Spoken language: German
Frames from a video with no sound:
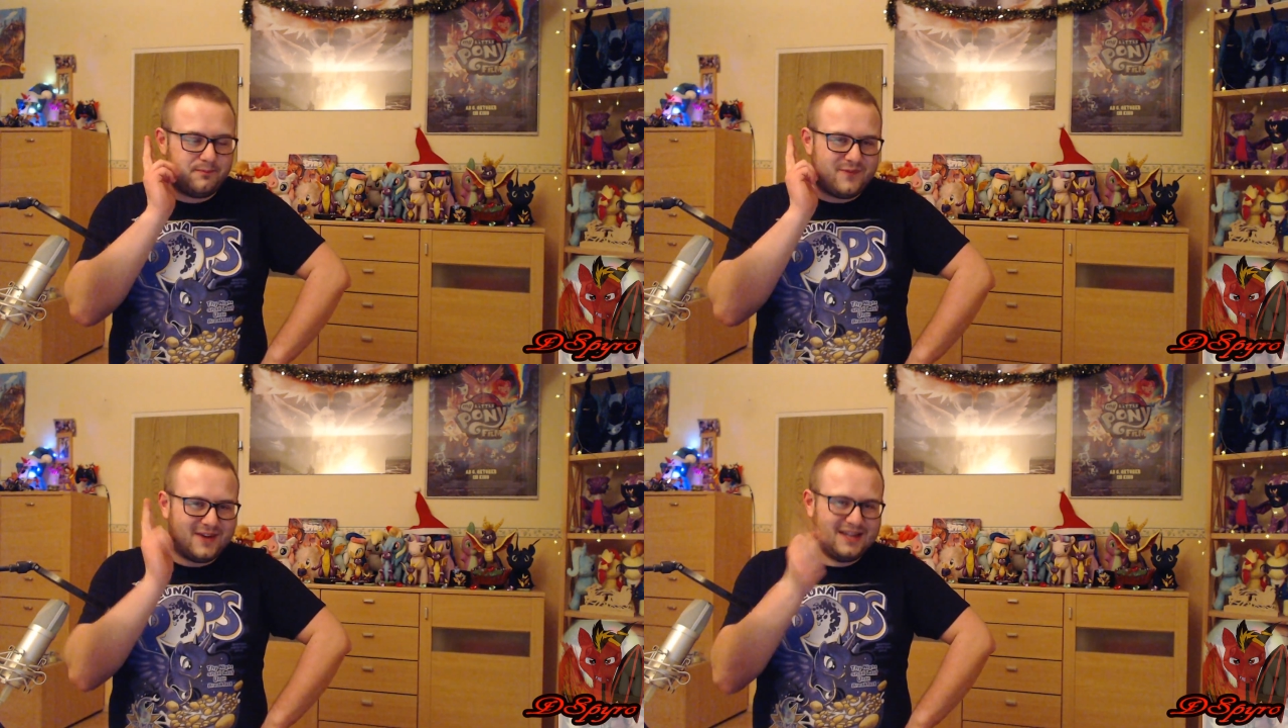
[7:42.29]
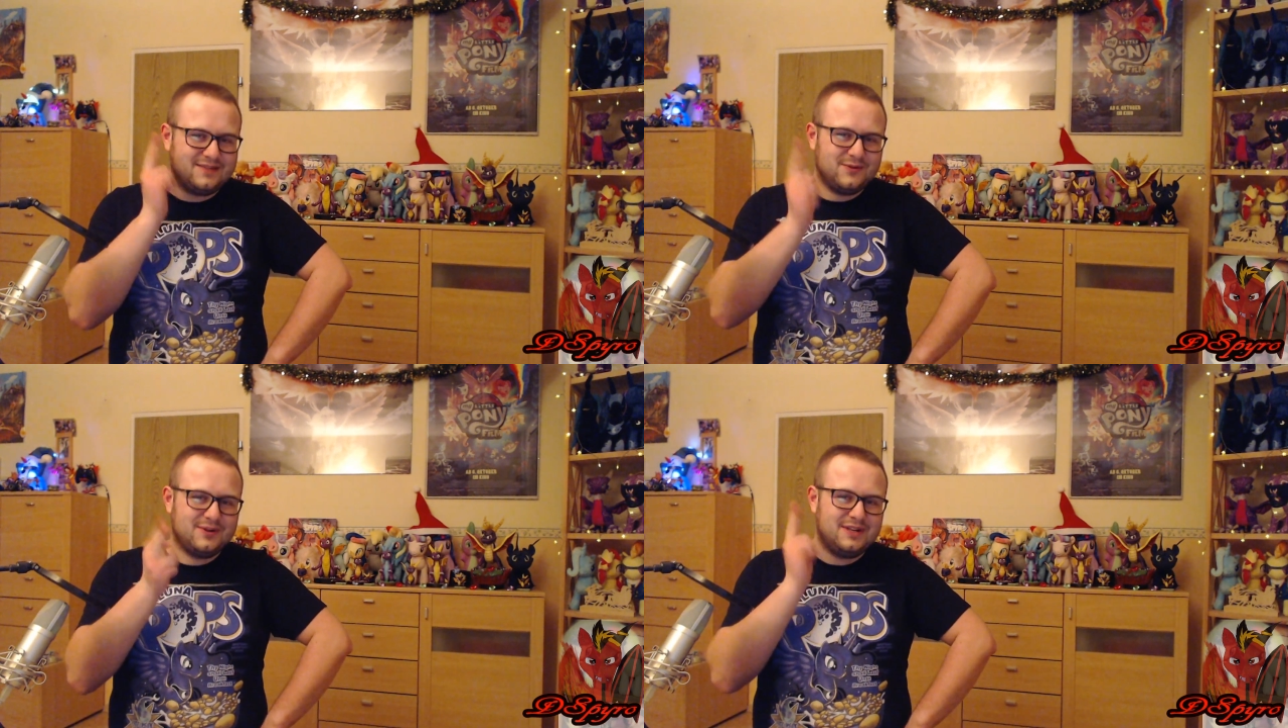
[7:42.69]

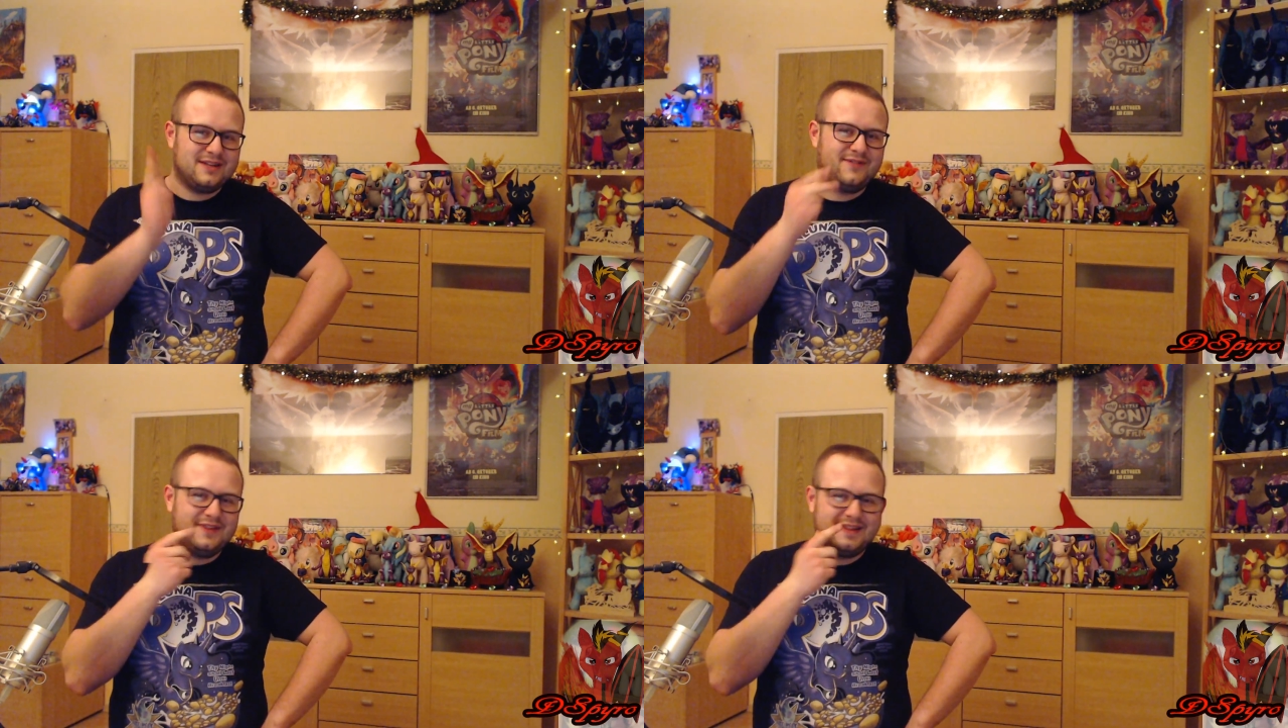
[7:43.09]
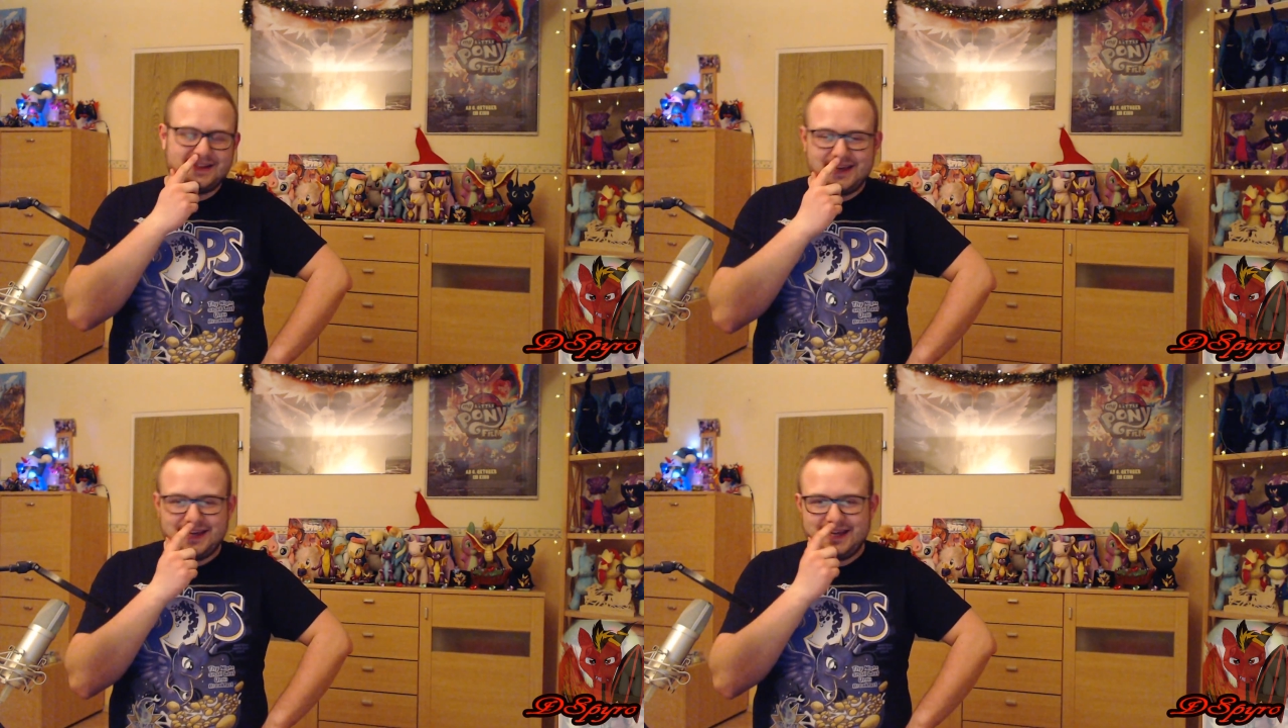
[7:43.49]
weiß wirklich jetzt, wie
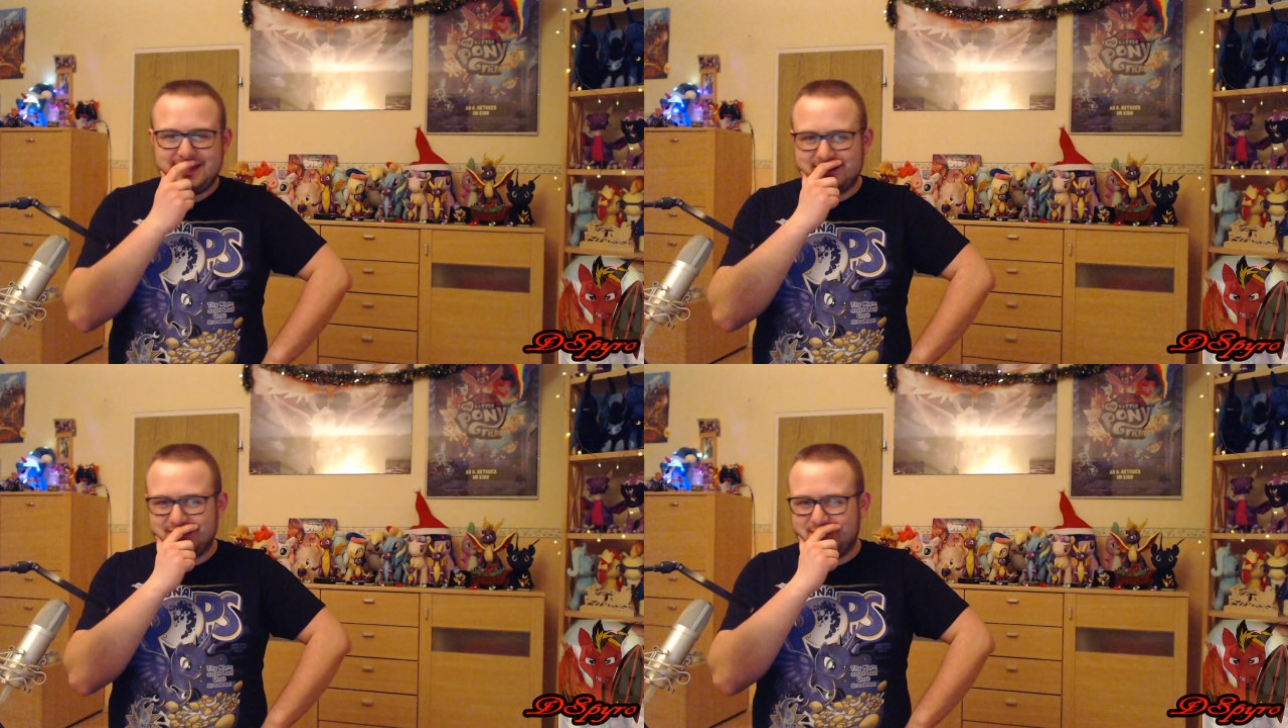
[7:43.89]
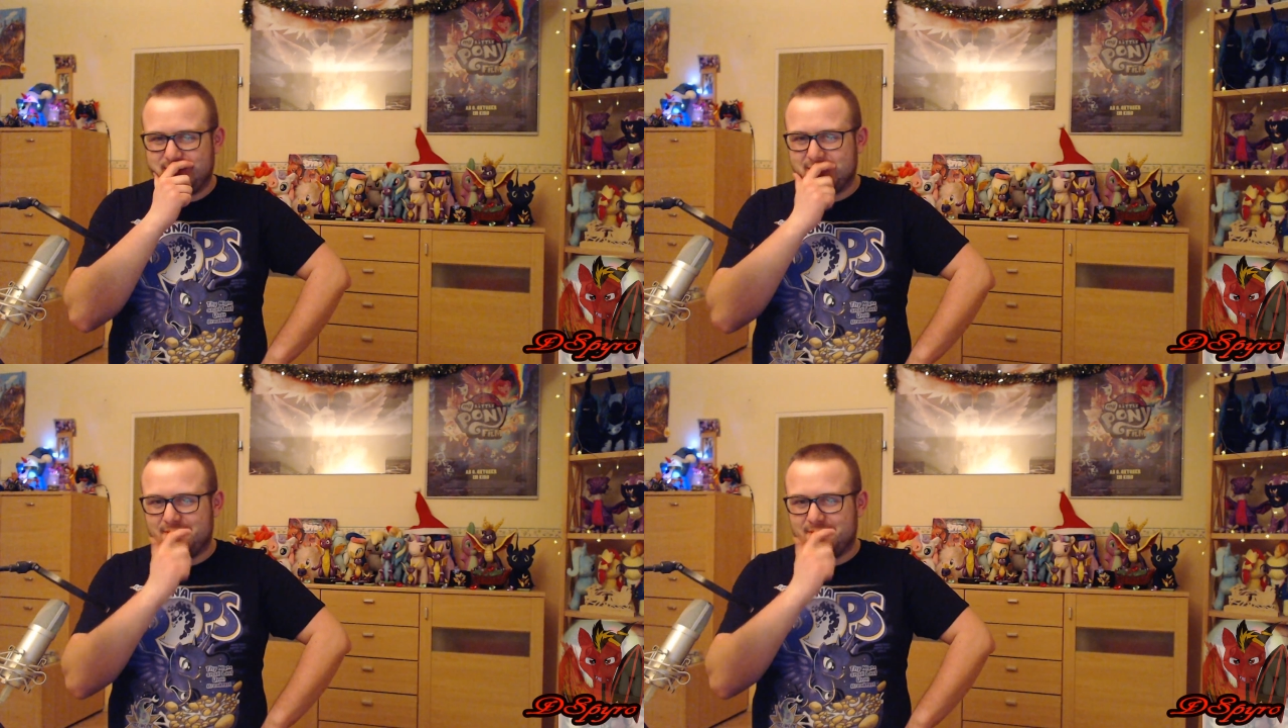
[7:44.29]
gesagt, echt nicht mehr,